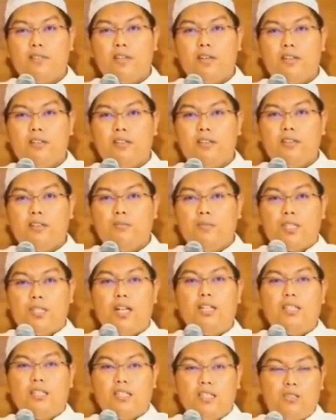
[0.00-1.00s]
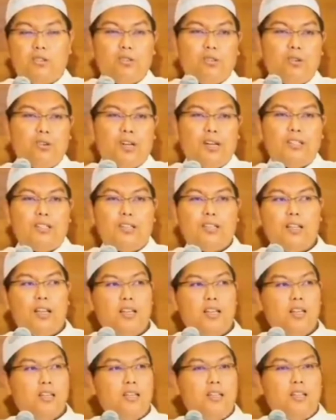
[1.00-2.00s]
Ya, misalnya saya contohkan,
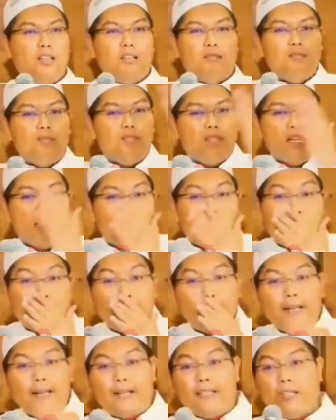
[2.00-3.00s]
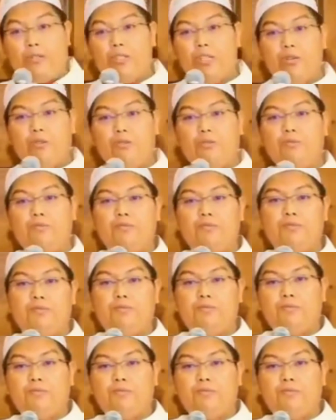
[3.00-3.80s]
kita lagi di misalnya di bandara atau tahu